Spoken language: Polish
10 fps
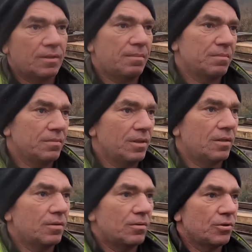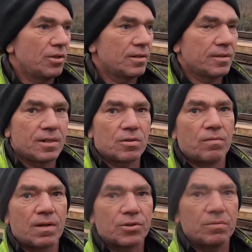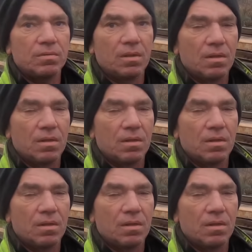tam ich ktoś nie, nie zauważył.